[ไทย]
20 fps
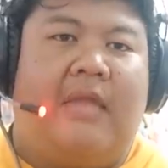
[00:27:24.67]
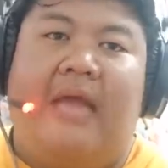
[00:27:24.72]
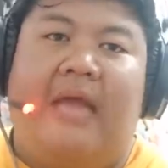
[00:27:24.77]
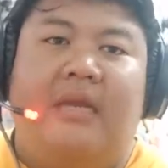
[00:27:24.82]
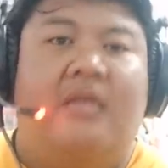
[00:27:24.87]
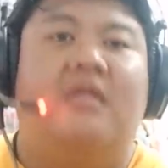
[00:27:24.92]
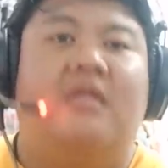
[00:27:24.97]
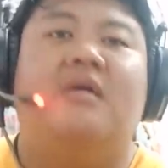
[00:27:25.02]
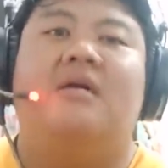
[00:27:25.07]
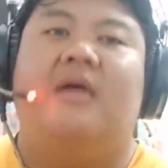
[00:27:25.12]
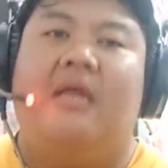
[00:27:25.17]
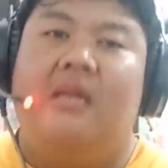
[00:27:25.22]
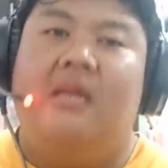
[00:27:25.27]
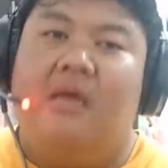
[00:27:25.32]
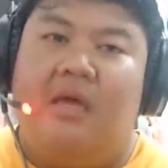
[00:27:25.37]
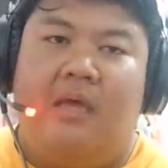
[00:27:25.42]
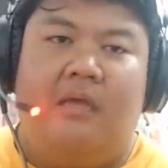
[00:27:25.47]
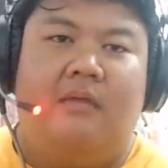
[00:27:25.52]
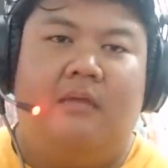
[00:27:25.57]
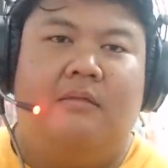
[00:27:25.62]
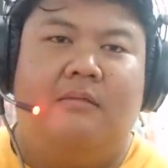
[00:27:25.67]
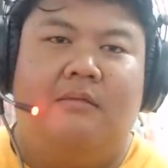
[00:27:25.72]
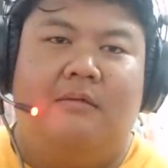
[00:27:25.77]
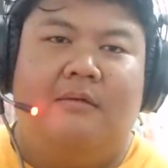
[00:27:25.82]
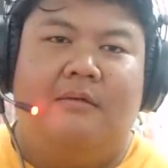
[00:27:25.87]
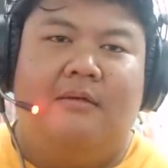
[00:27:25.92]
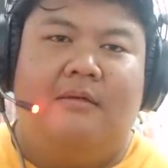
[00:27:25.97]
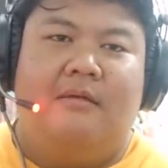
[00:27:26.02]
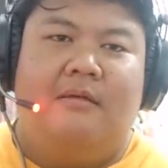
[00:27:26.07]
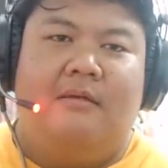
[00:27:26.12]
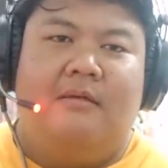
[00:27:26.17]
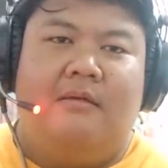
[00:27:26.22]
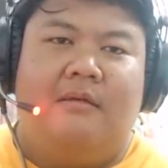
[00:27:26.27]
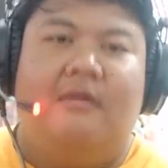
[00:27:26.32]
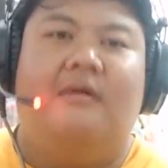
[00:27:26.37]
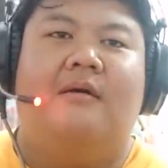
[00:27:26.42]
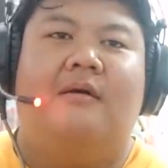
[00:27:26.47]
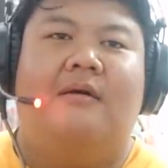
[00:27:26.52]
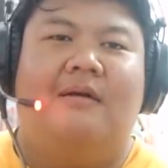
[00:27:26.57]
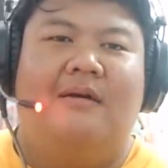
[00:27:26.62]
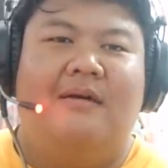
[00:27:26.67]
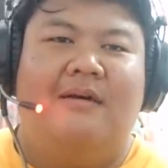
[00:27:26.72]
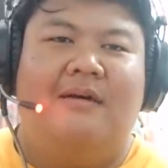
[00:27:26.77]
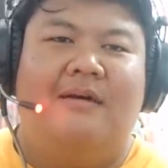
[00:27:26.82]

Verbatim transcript: ตายดื้อๆกันเลยเออ